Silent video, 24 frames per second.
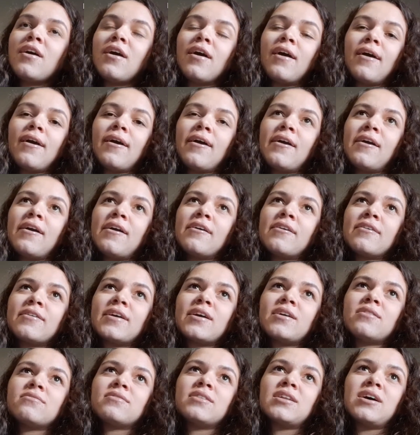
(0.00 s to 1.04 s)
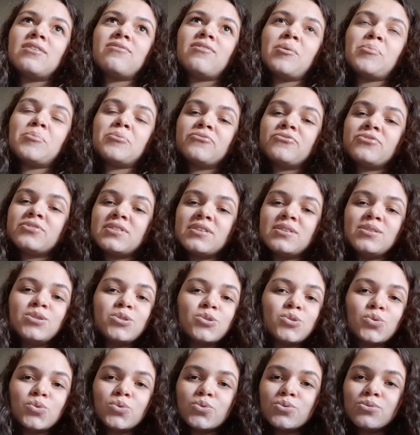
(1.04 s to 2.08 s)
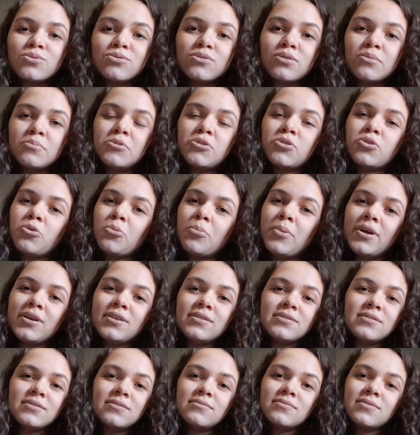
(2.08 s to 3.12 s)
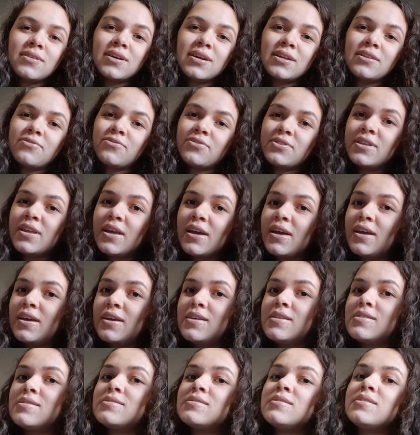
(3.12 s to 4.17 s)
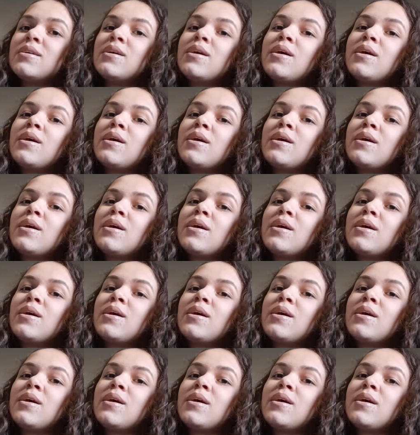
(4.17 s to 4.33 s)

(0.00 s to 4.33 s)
É, quero gravar para vocês tudo sobre o comecinho da gravidez.